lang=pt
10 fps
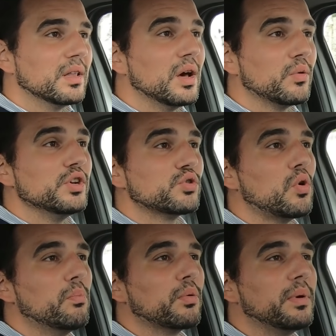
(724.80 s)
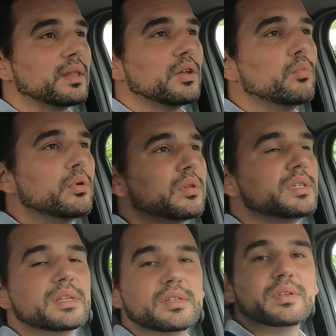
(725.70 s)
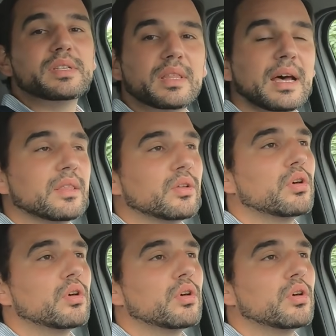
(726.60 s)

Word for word: não que isto comprometa numa utilização em cidade,